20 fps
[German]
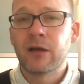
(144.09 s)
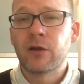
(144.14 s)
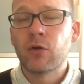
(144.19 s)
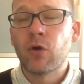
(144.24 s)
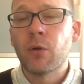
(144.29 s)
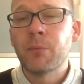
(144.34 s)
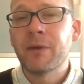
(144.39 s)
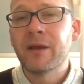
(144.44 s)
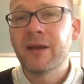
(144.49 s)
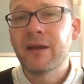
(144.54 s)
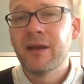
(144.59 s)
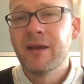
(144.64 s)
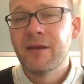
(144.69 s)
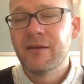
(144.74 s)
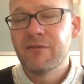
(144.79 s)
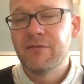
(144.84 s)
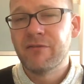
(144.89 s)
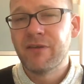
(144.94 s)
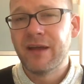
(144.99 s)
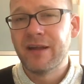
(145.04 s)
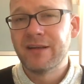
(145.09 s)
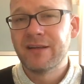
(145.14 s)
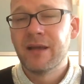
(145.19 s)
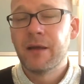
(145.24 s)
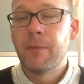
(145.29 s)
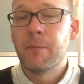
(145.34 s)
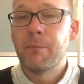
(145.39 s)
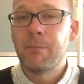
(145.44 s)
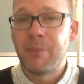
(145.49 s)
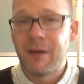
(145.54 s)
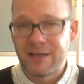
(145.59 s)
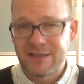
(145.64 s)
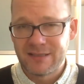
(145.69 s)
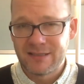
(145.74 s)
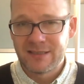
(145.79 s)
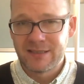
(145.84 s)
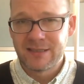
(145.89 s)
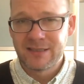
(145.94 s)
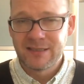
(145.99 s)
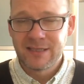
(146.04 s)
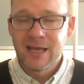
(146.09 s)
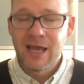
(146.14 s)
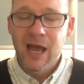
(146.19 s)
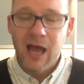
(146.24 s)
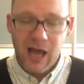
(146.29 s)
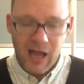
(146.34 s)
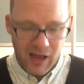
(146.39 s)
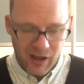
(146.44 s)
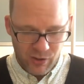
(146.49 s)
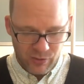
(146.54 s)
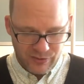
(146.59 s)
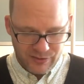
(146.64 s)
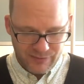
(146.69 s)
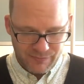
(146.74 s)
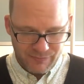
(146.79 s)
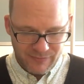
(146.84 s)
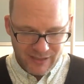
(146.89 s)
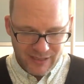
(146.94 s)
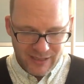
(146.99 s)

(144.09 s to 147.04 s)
Comic-Welt bestens aus.